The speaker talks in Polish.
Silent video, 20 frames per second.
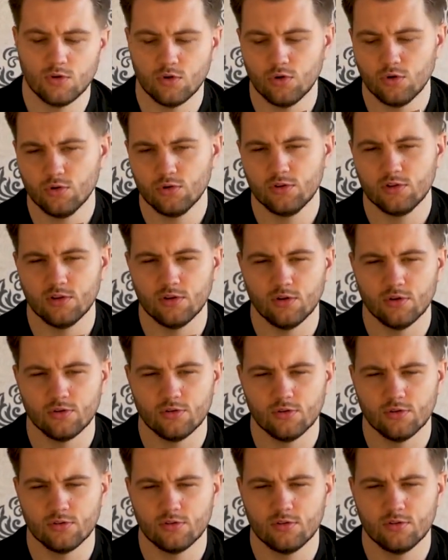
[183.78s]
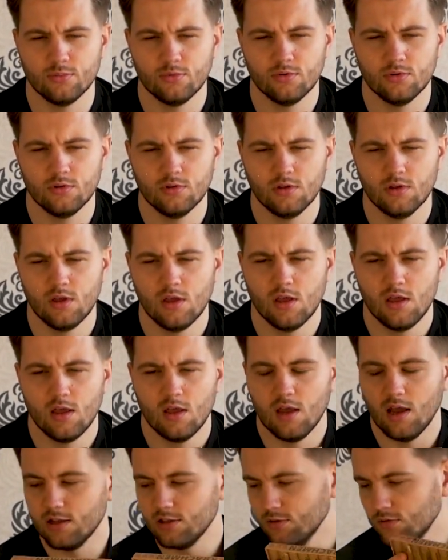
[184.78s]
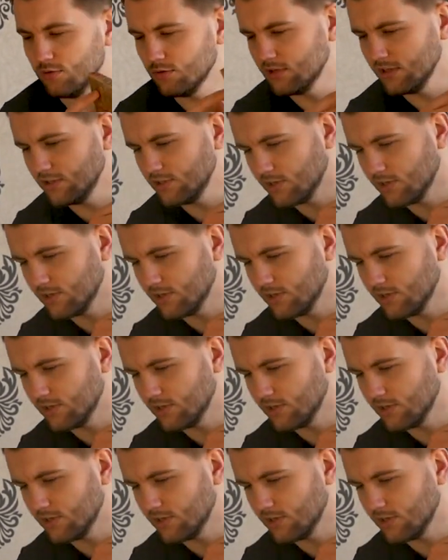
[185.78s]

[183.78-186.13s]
Od, od, od to były. No kurde,